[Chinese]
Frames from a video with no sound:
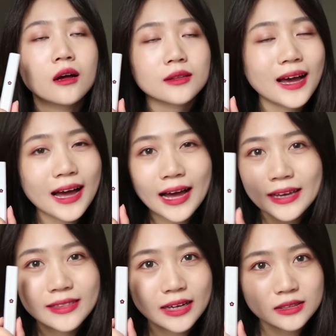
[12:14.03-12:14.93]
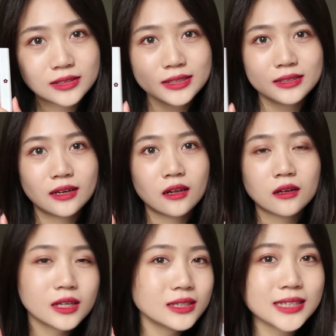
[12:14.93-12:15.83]
太难卸了，
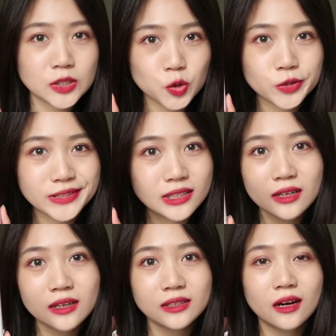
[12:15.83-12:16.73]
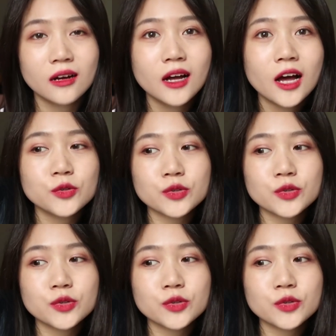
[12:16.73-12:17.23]
跟染唇液一样，就